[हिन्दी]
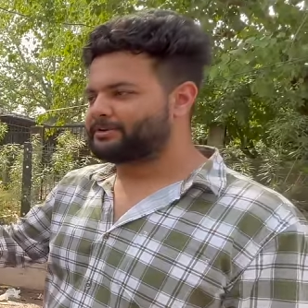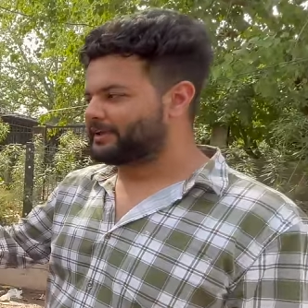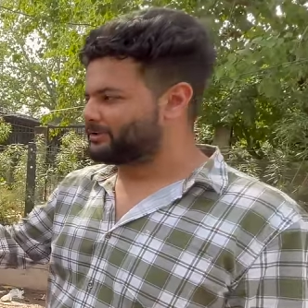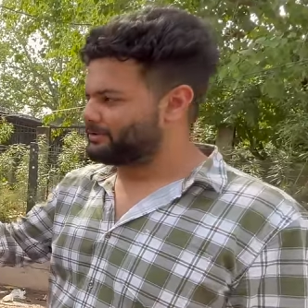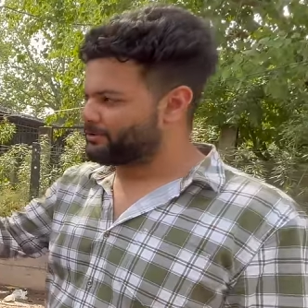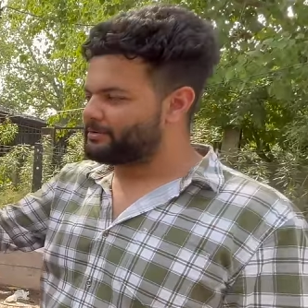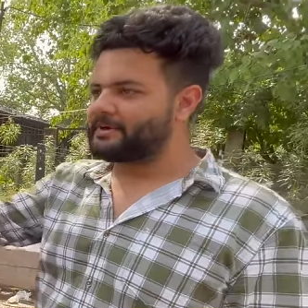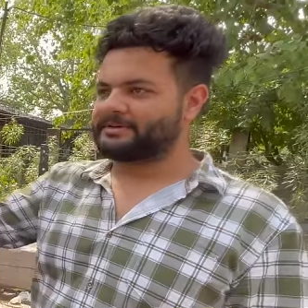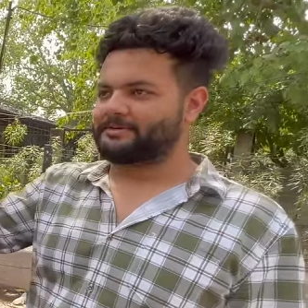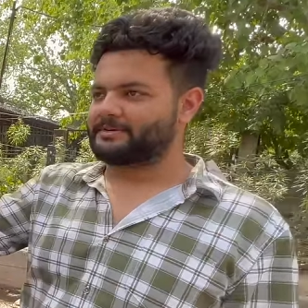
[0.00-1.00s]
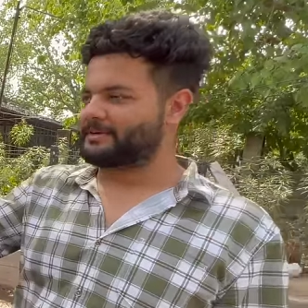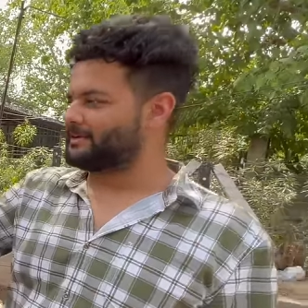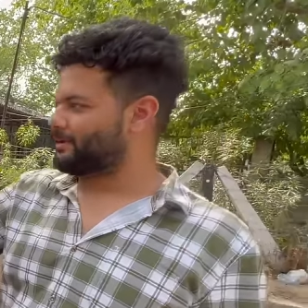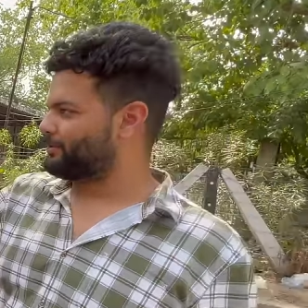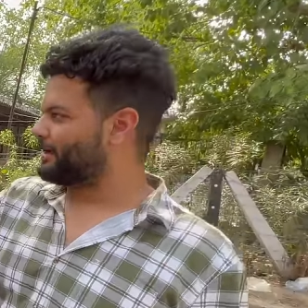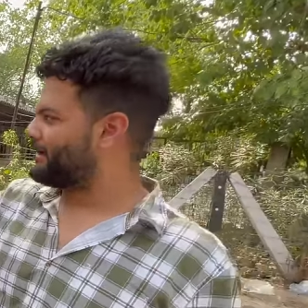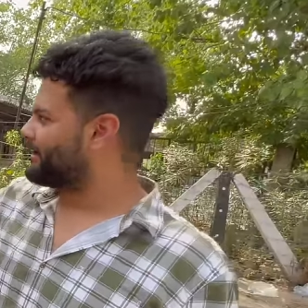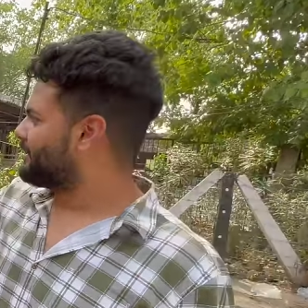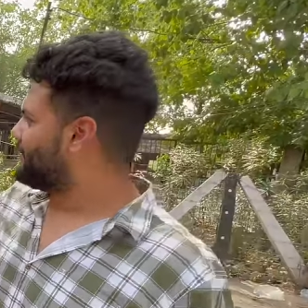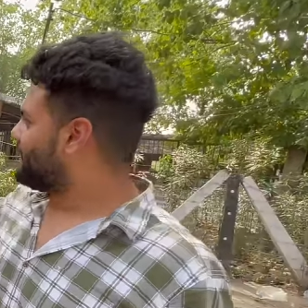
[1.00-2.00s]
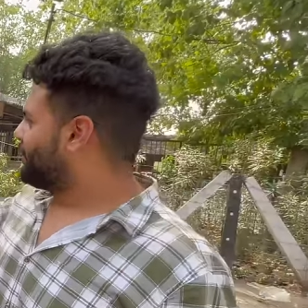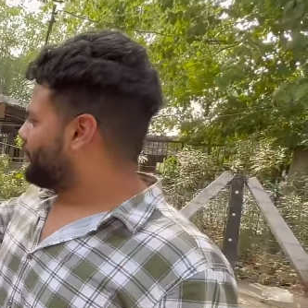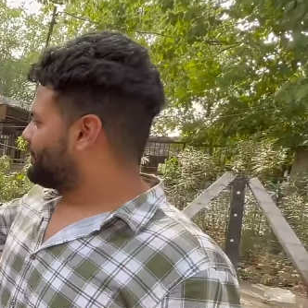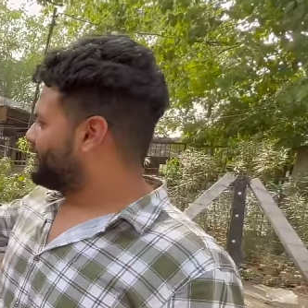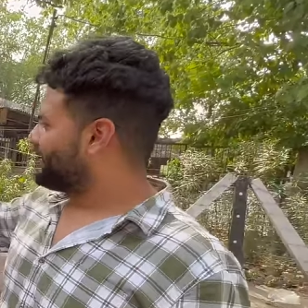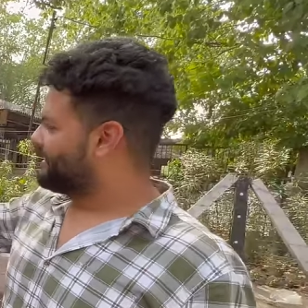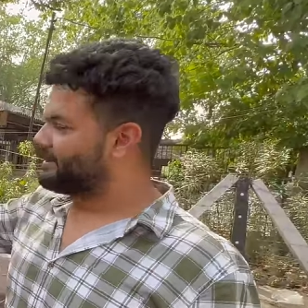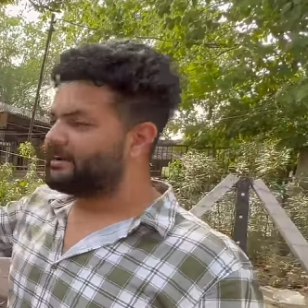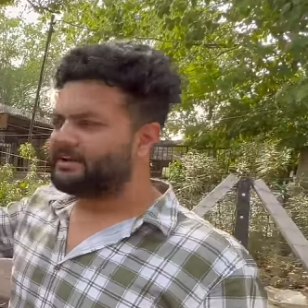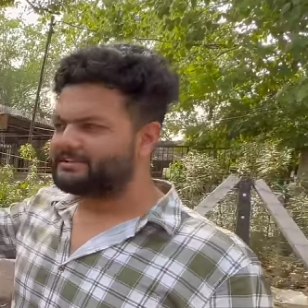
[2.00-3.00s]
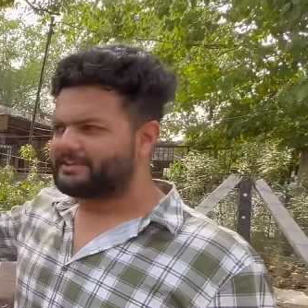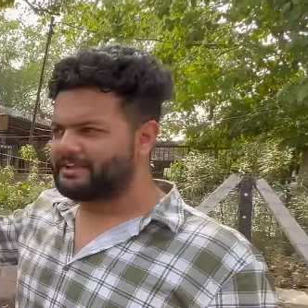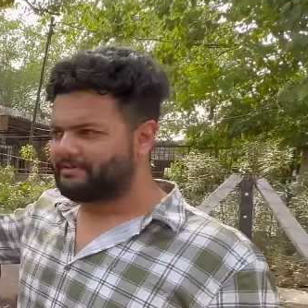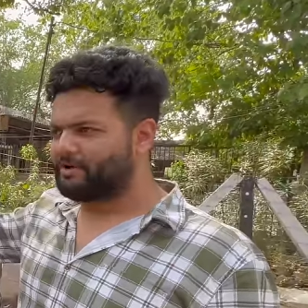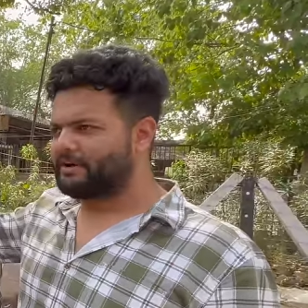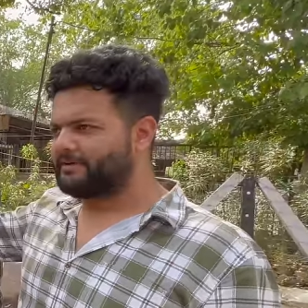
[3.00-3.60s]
होते हैं तो वो भी मैक्सिमम इसके अंदर होता ही है और ये रियर ग्लास डी फॉगर